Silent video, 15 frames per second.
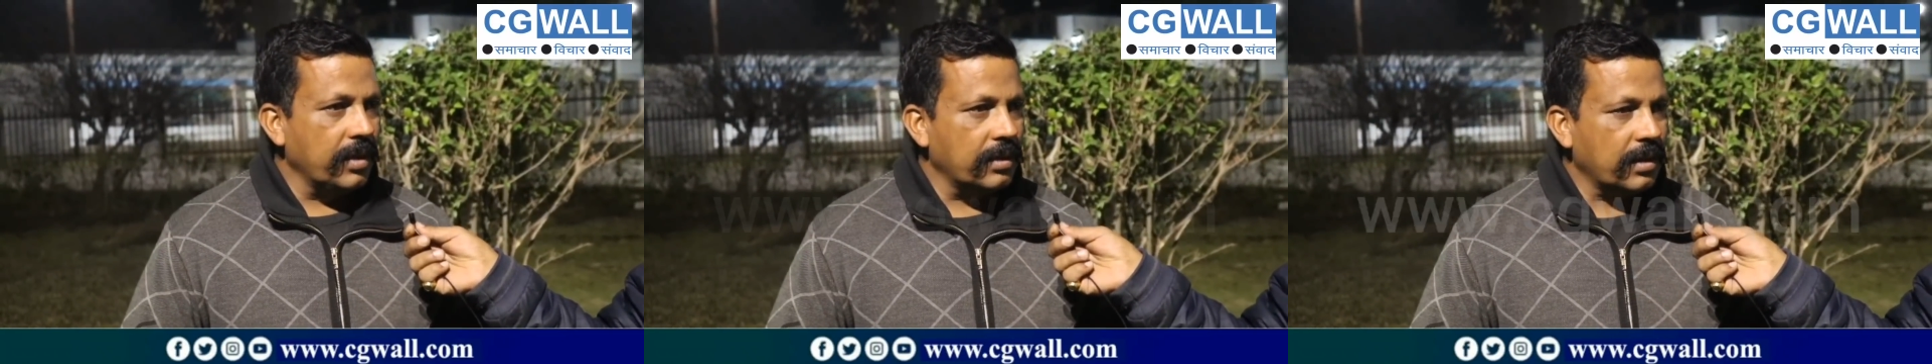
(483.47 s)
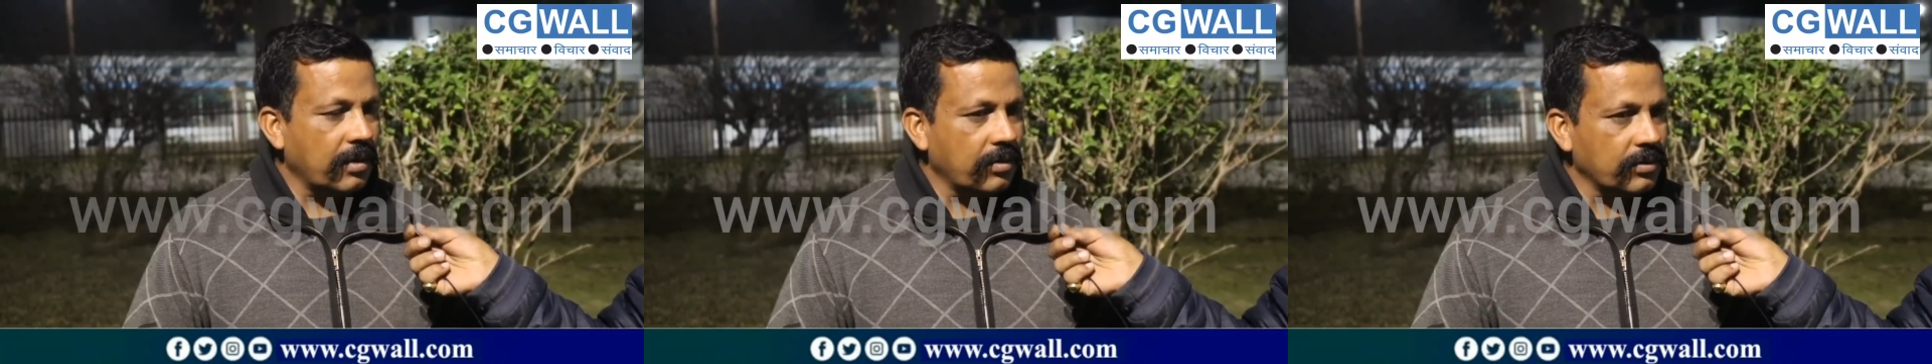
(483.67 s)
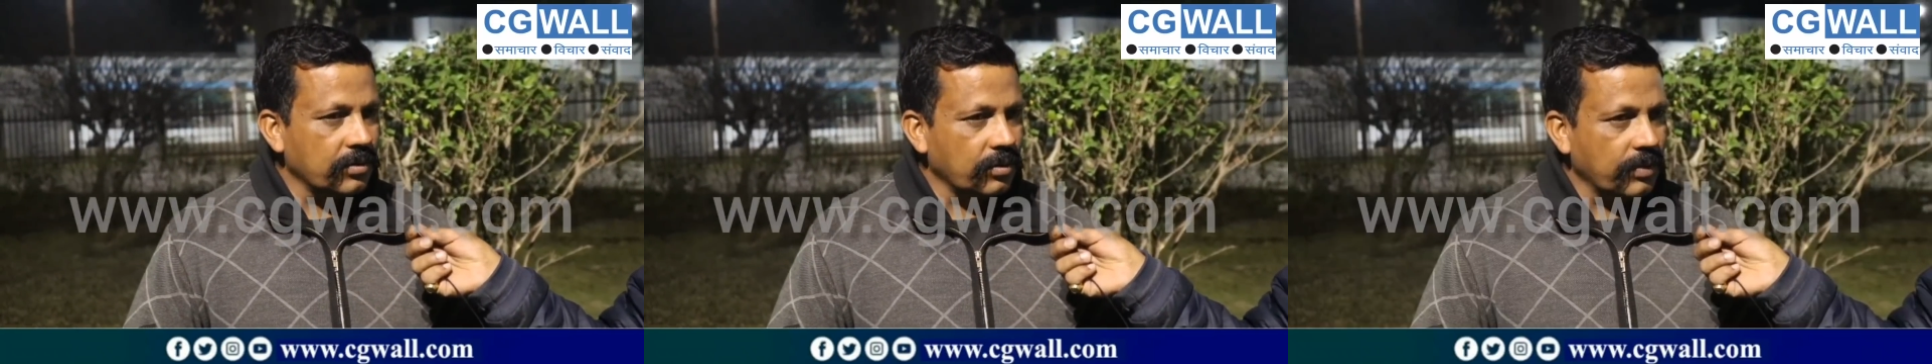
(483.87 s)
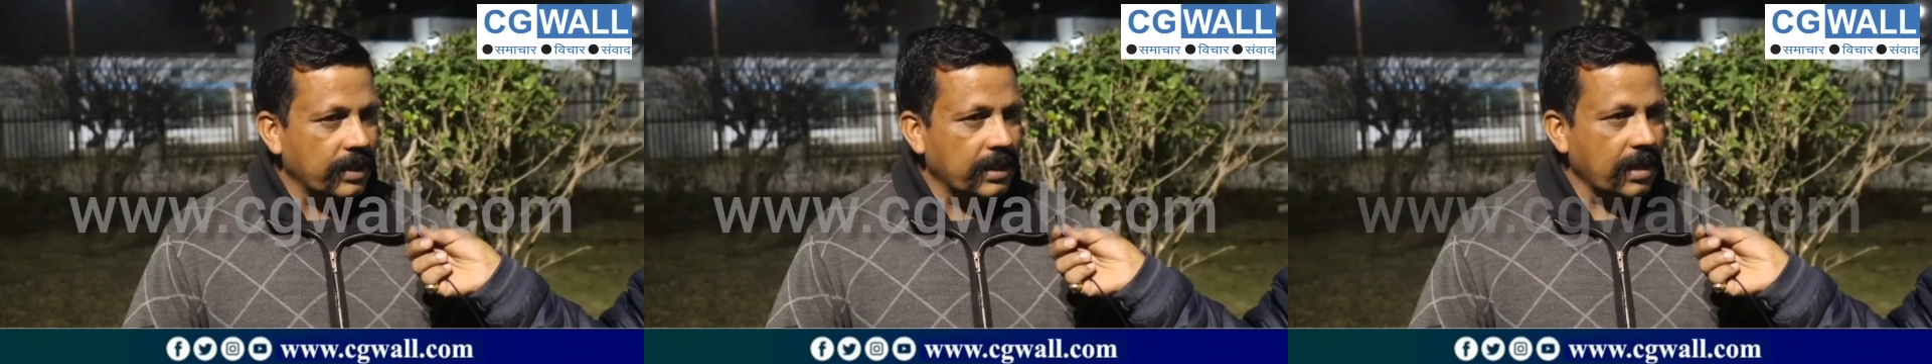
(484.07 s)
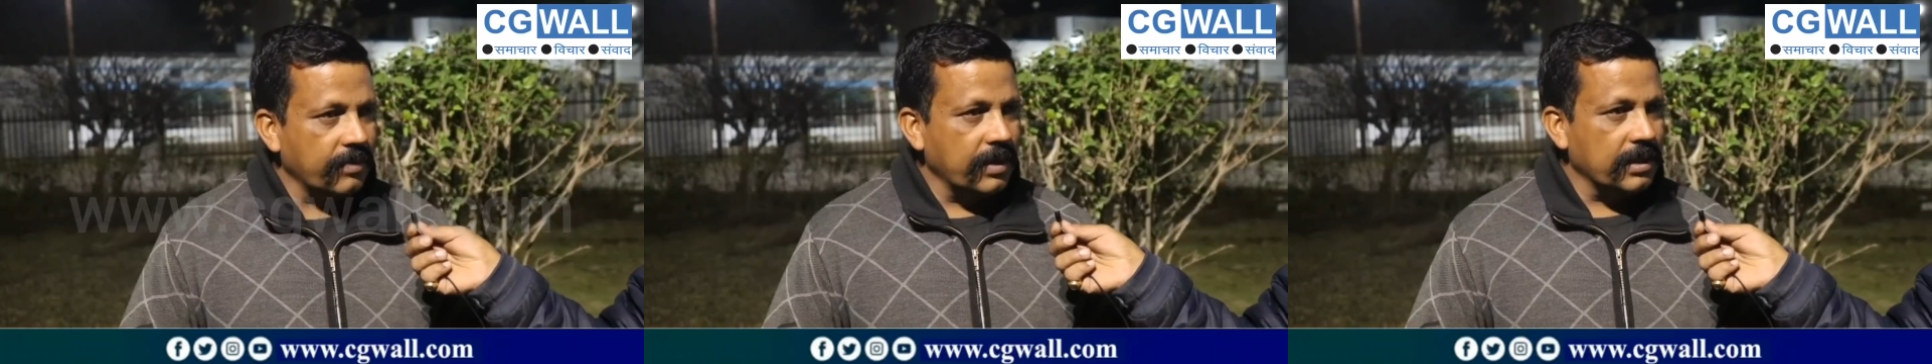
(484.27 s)
मिलता और जो
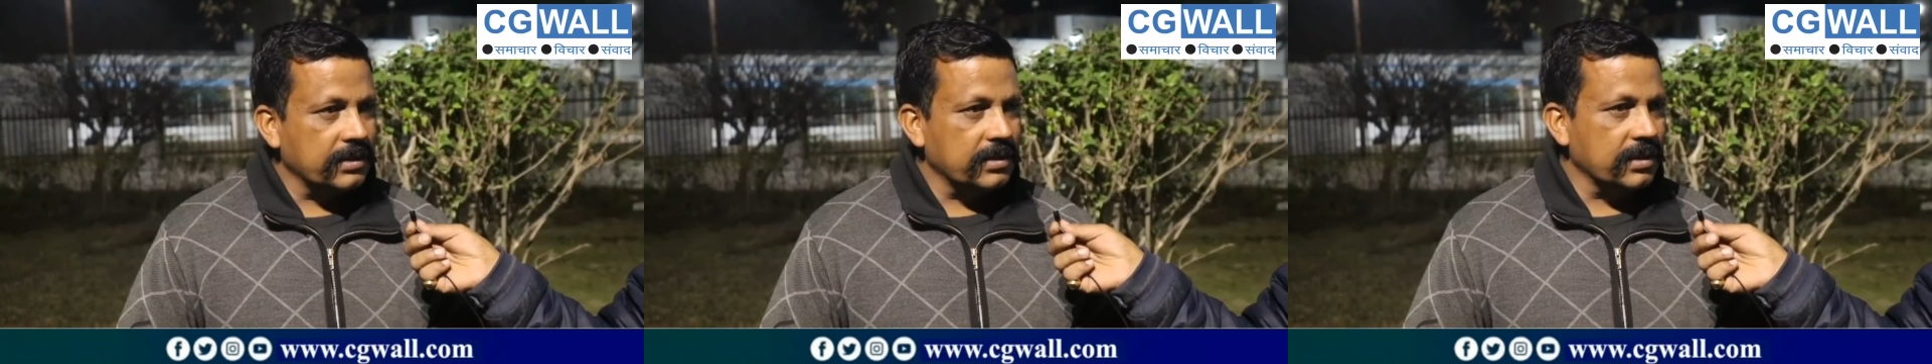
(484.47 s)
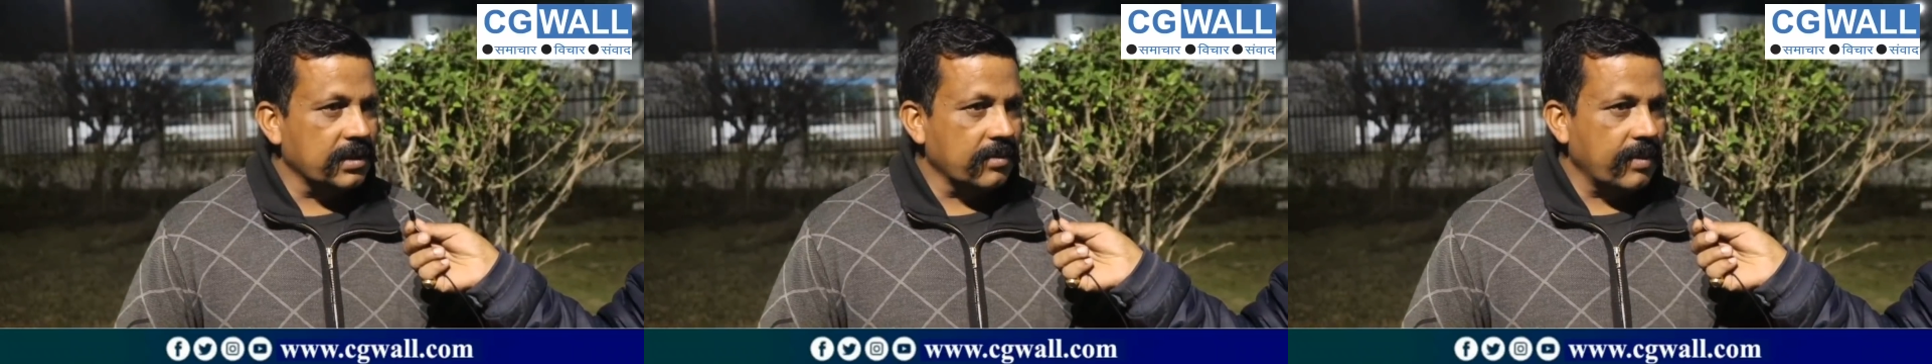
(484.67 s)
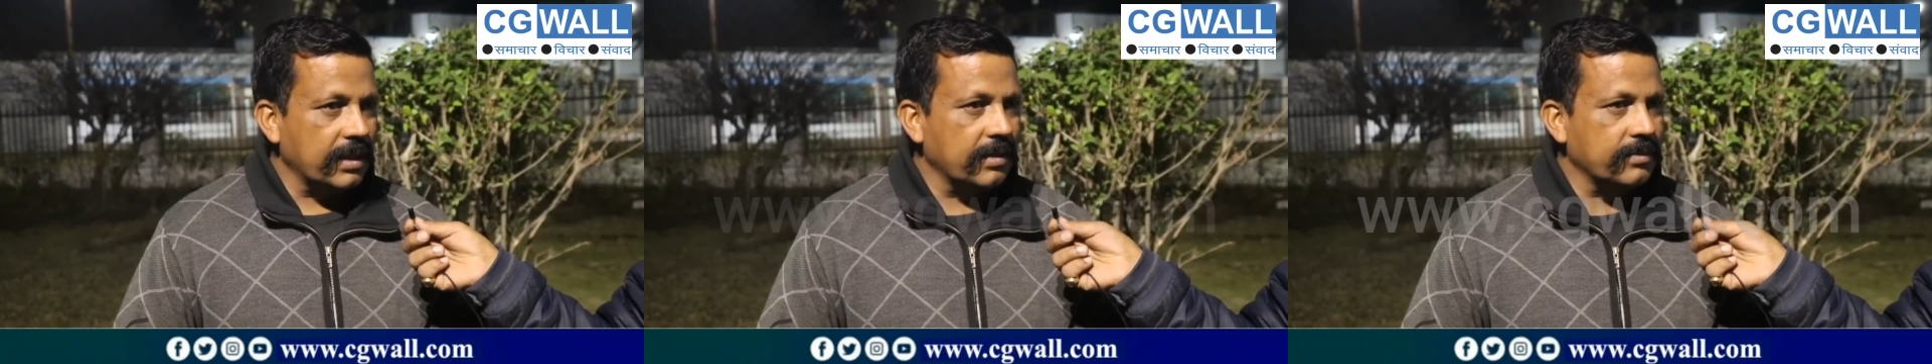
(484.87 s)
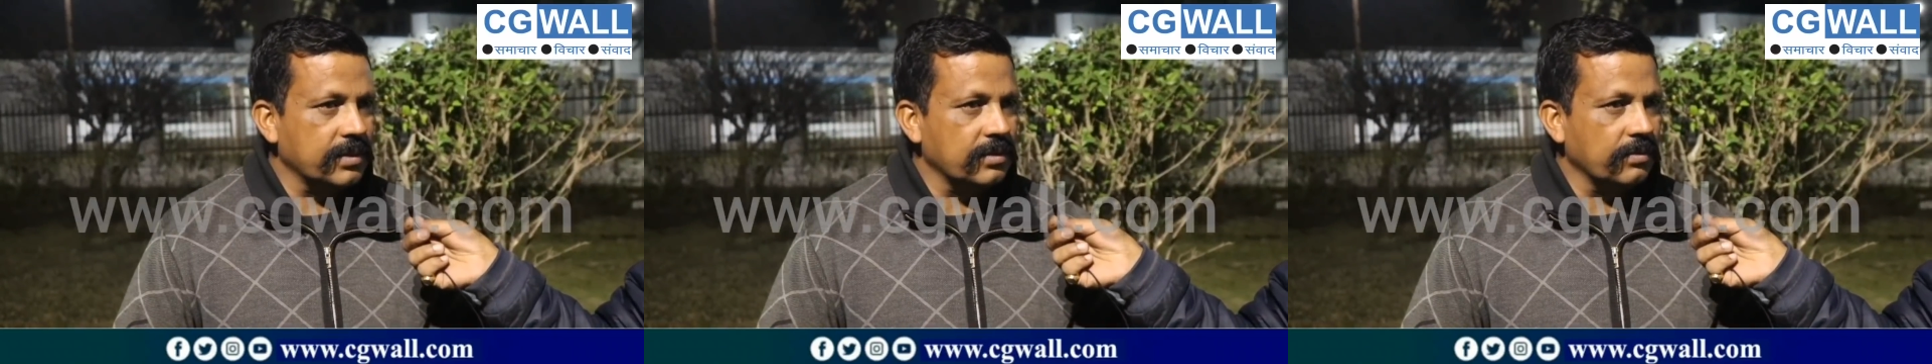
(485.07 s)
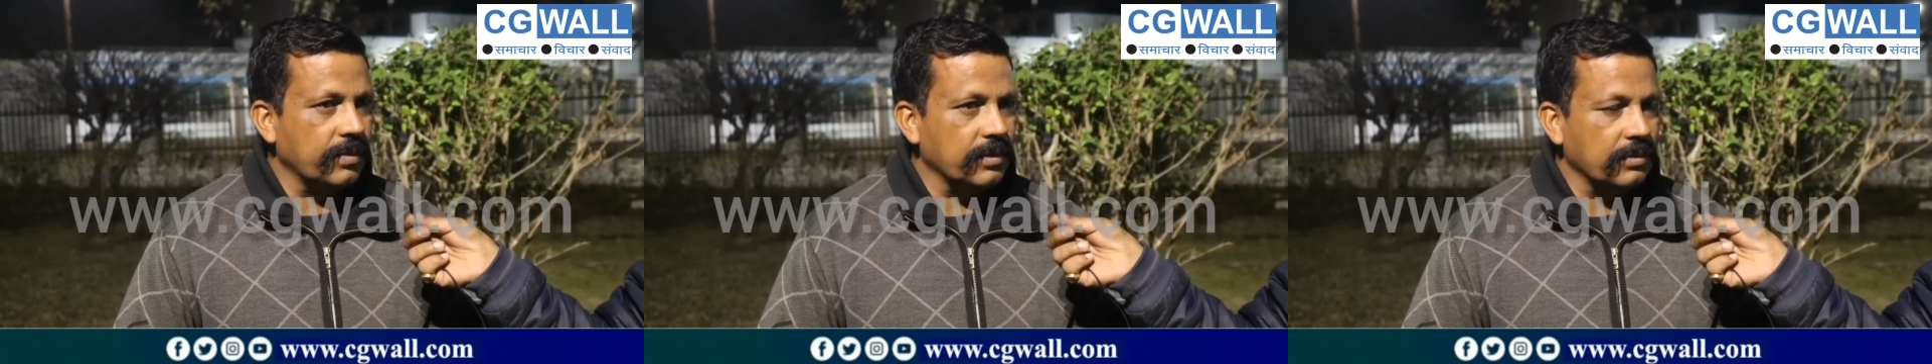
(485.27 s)
वन टाइम रिलेक्सेशन के माध्यम
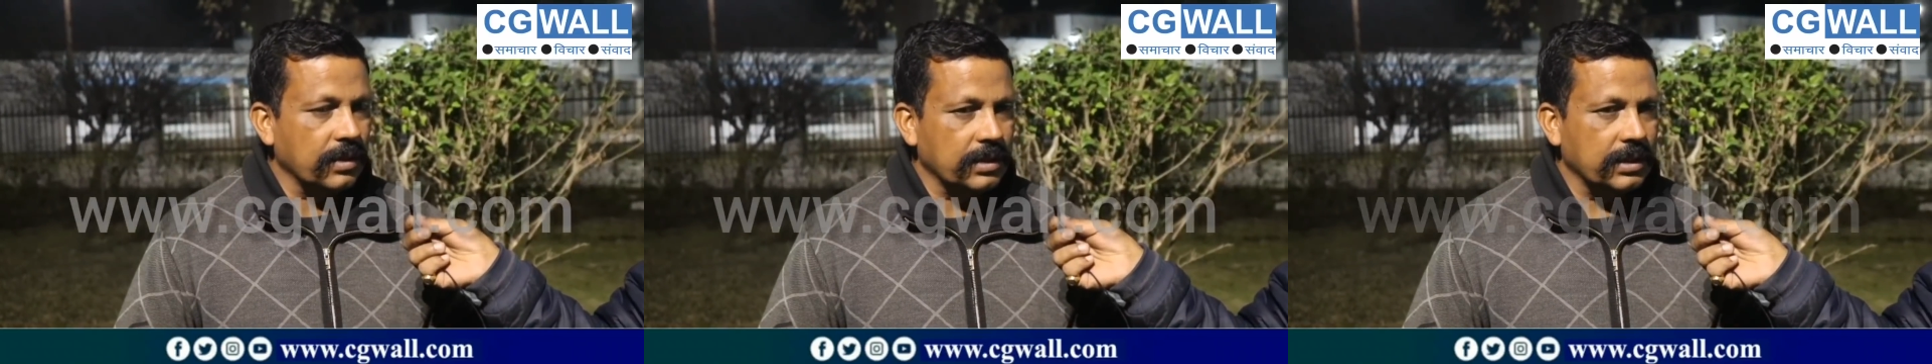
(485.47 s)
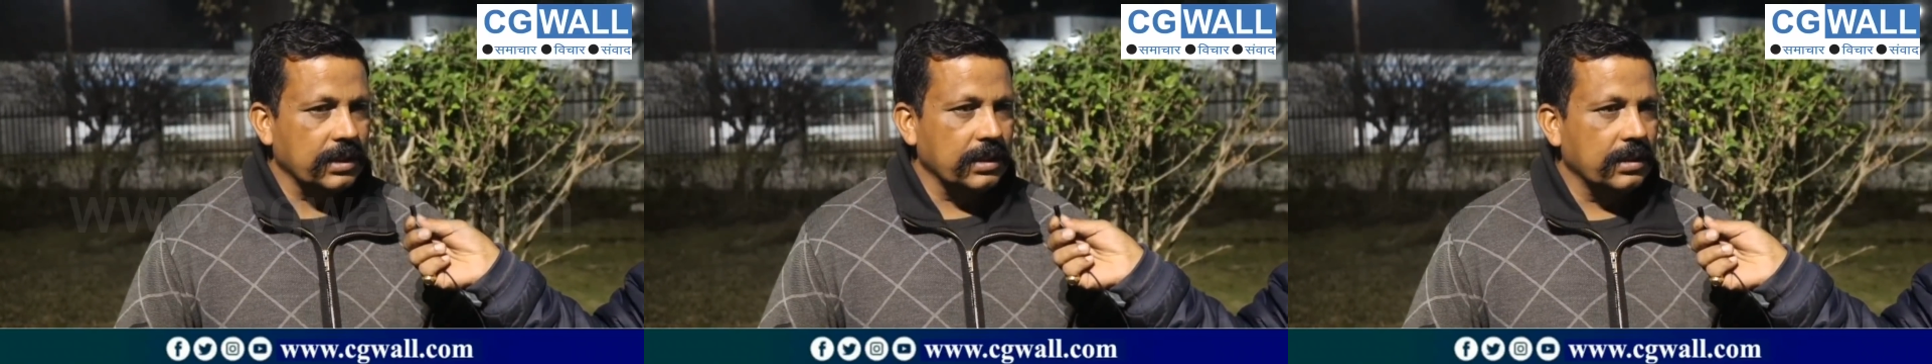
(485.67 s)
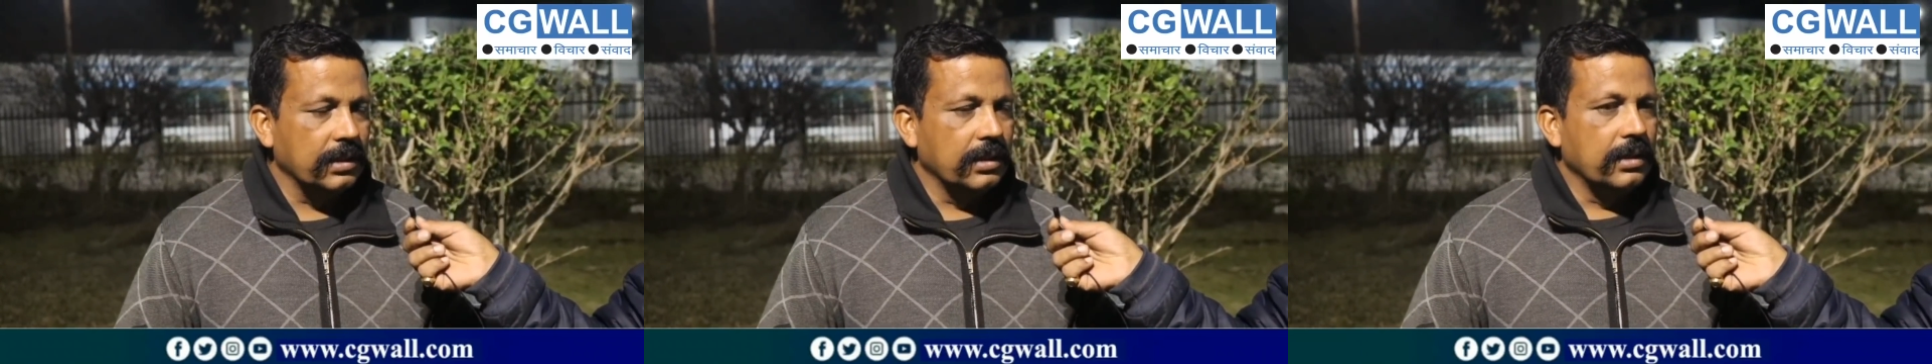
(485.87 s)
से जो पदोन्नति